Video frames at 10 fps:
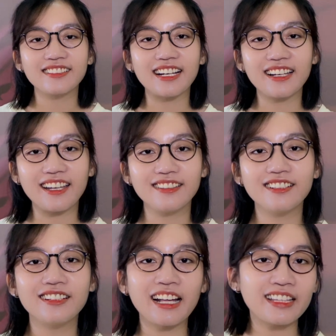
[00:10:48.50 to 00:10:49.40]
chẳng hạn
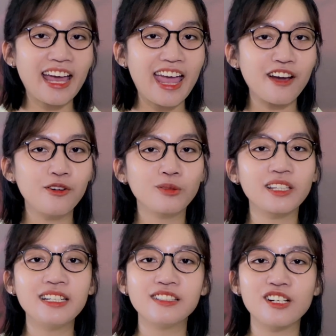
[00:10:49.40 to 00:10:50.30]
như anh A ưu
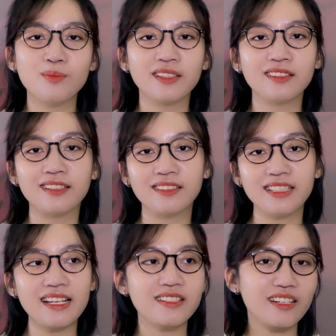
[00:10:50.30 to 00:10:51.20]
tiên cho mình những
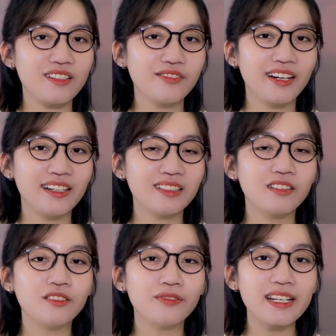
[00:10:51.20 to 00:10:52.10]
giá trị về
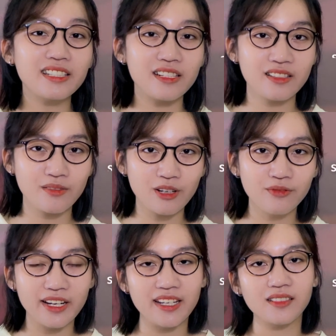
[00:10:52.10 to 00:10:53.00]
sự phát triển trong công
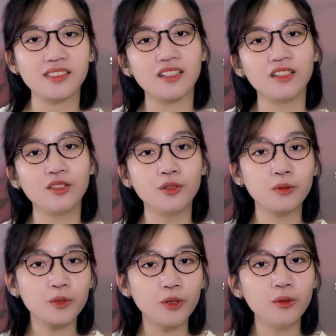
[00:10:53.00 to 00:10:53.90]
việc sự
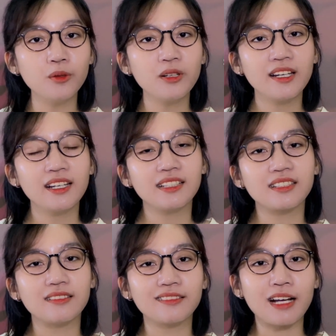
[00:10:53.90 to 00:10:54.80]
ưu tú
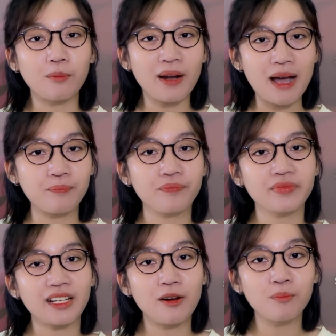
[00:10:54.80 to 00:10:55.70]
sự độc lập
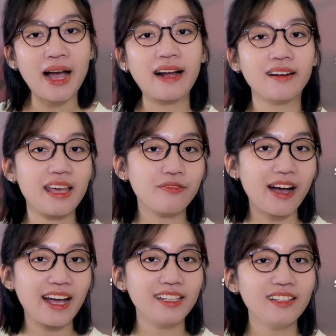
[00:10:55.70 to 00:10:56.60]
công bằng lẽ
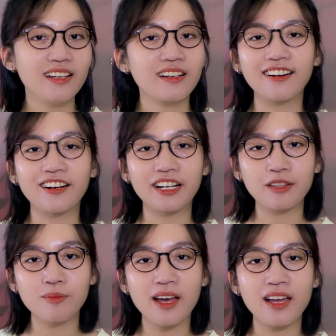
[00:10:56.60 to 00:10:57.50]
phải còn
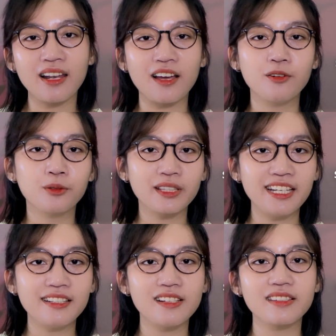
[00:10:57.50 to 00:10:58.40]
anh B lại ưu
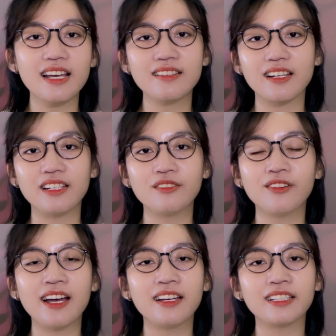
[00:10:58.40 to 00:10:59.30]
tiên những giá trị
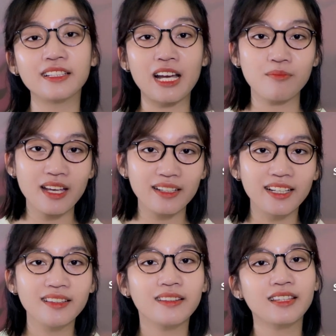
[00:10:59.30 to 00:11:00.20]
về tình cảm gia
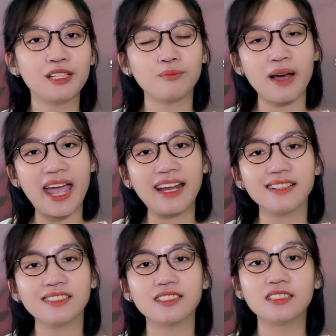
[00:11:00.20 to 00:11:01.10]
đình tình
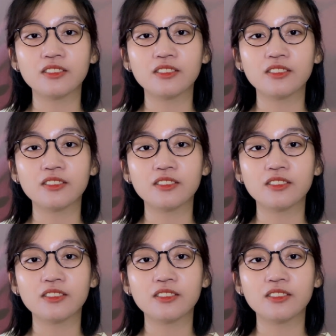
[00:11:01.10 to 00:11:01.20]
bạn sự